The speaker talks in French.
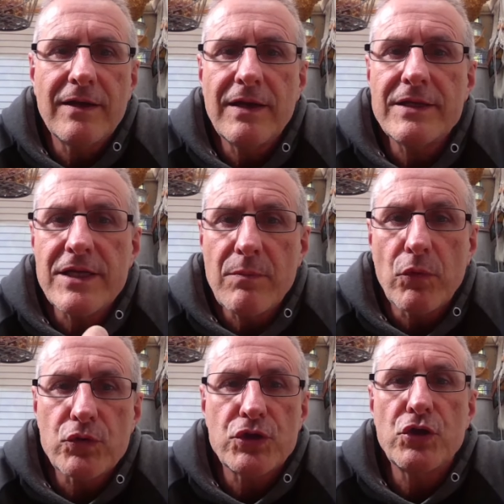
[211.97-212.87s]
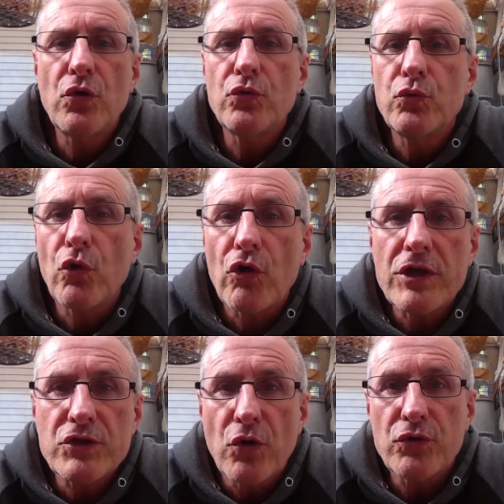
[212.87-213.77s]
les émotions ou
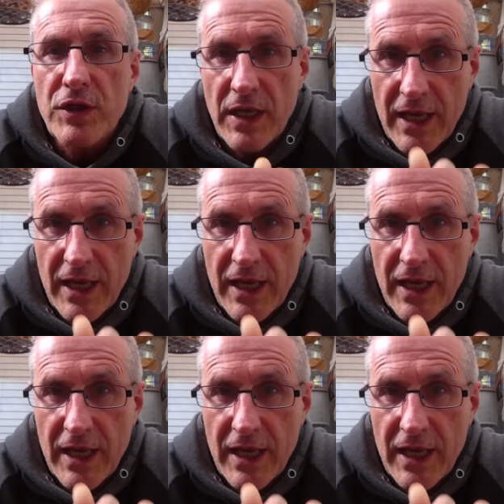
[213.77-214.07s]
ressentis